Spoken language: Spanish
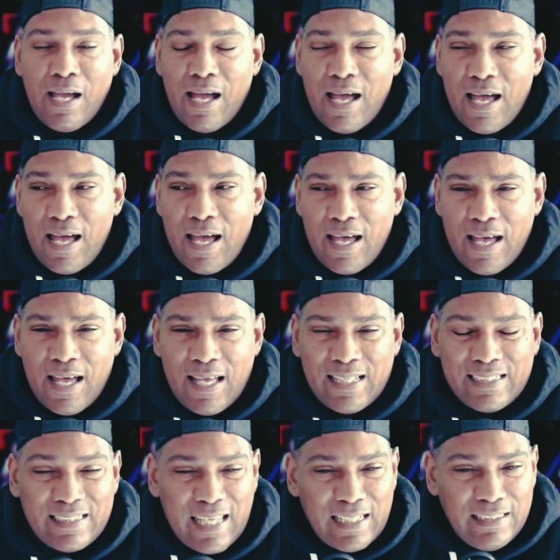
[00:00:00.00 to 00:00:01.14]
a
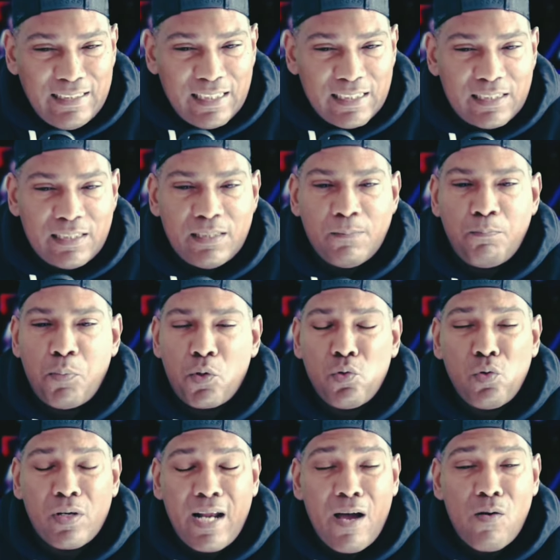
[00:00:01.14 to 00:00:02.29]
Sánchez por
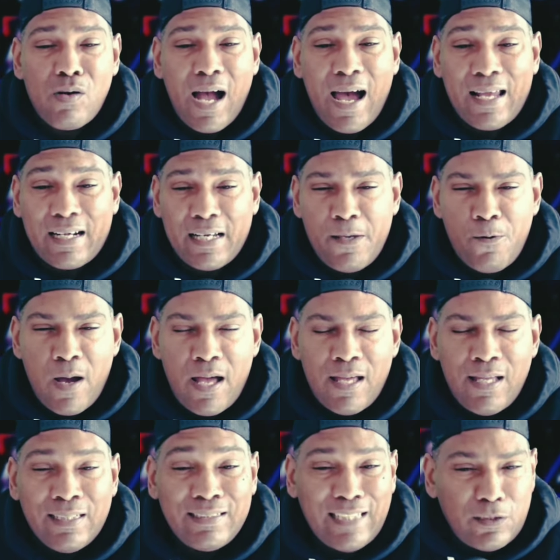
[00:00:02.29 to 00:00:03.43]
un round arriba.
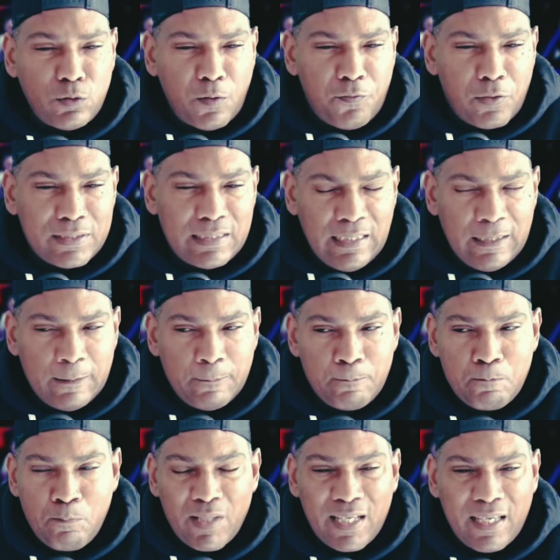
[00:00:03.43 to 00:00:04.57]
Tanto fue así
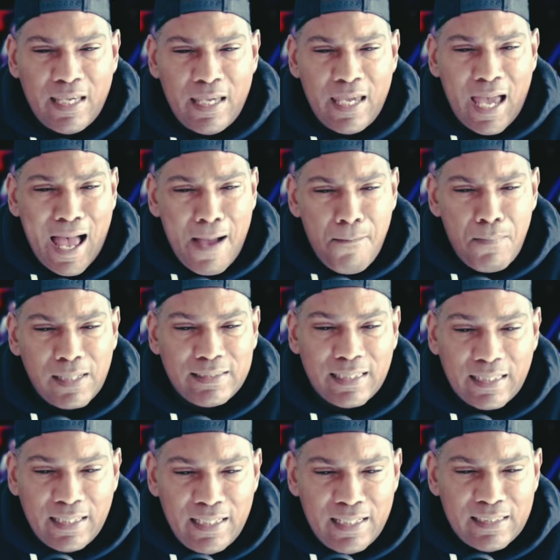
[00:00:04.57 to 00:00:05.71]
que ambas
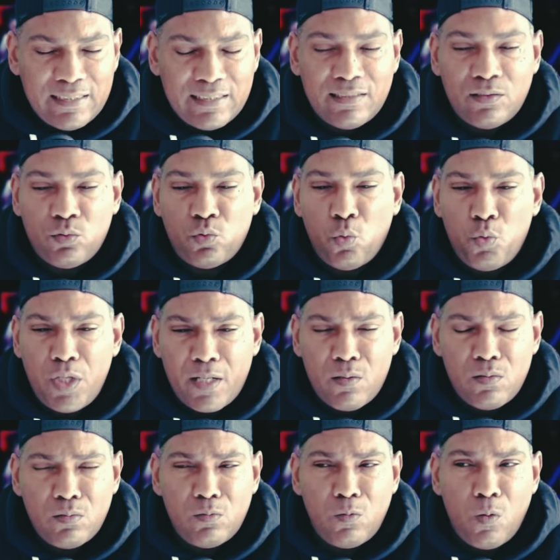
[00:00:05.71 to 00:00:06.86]
esquinas
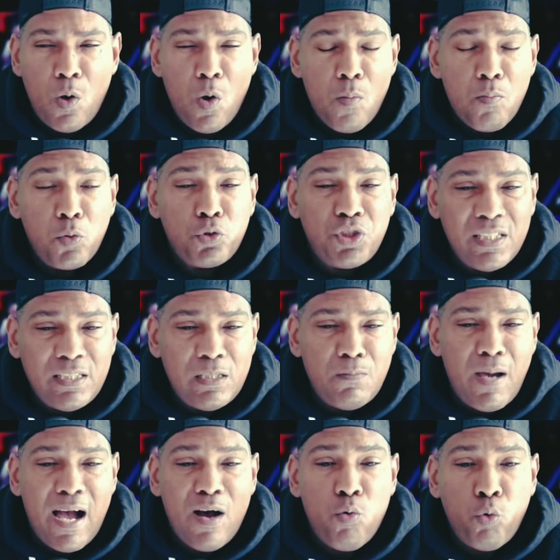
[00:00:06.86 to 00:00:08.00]
tuvieron
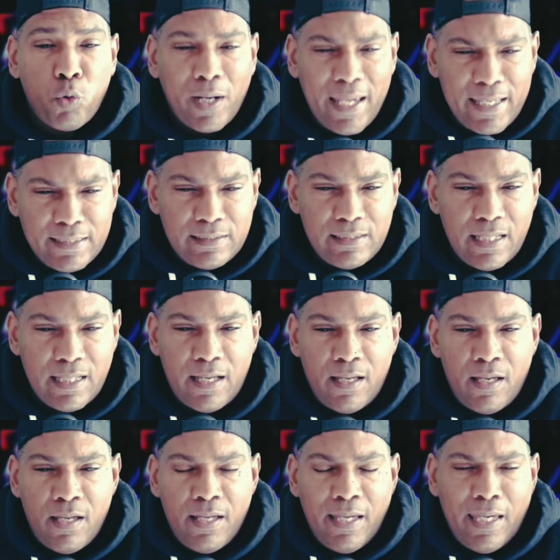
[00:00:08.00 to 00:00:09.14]
muchísima urgencia
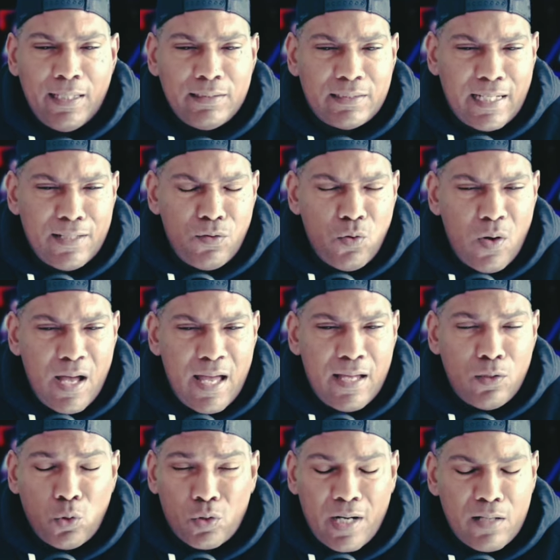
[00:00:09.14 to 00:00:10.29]
entrando a
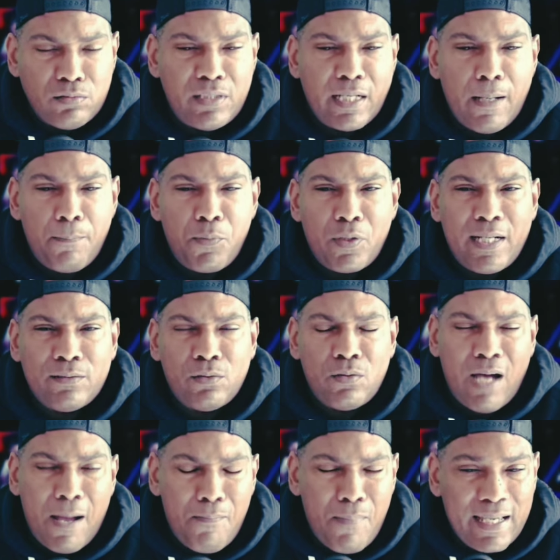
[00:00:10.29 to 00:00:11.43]
los rounds de campeonato.
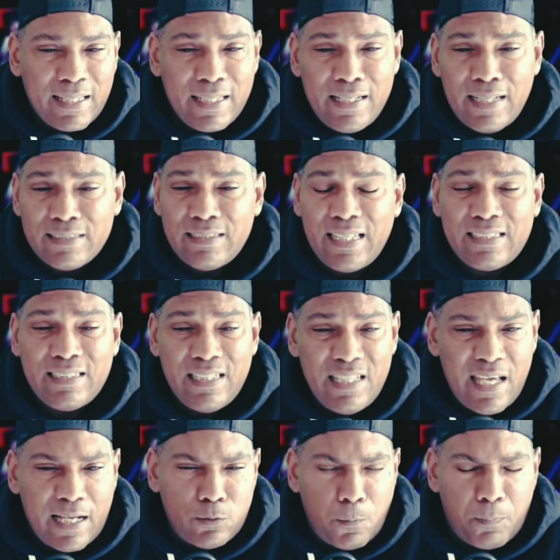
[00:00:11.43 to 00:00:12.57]
Ambas esquinas le
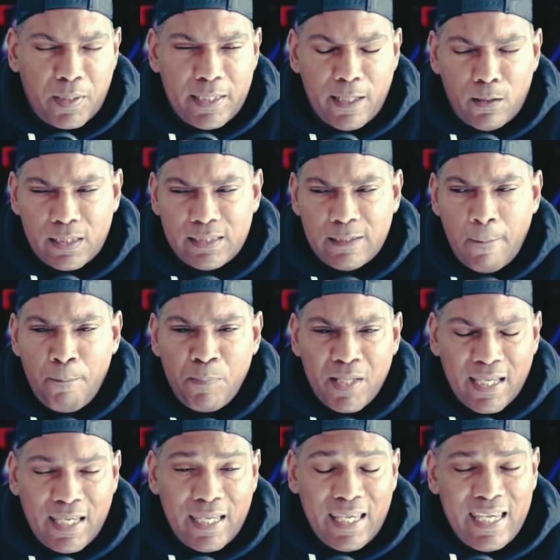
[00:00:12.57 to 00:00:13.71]
exigían a sus peleadores
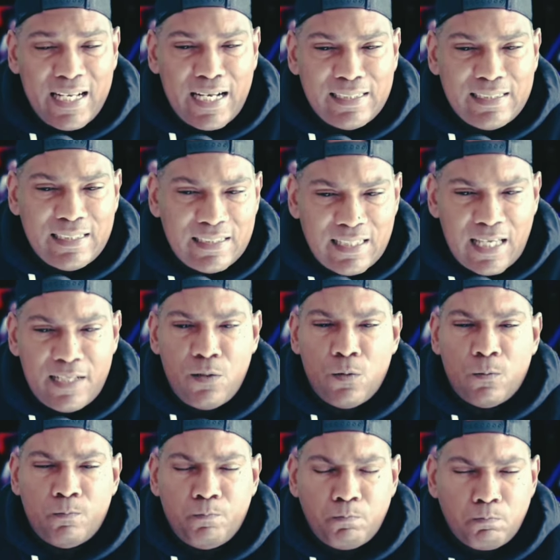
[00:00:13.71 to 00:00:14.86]
que era necesario